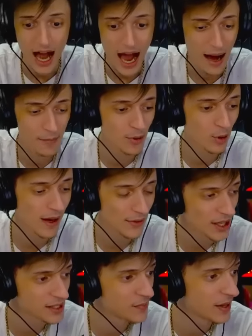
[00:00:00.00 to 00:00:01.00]
ha provato
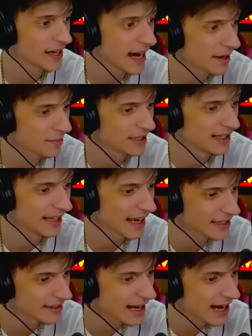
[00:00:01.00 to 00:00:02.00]
a spiegarmi delle
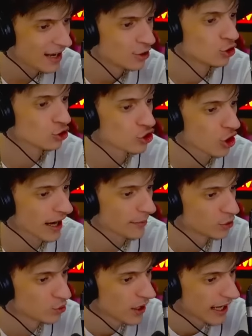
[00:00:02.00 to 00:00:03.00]
rarità, non ci ho
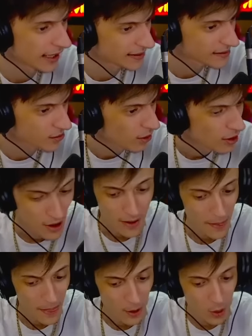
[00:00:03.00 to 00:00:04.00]
capito un cazzo.
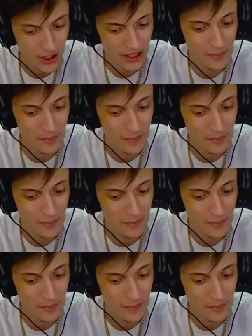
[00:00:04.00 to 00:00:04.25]
Quindi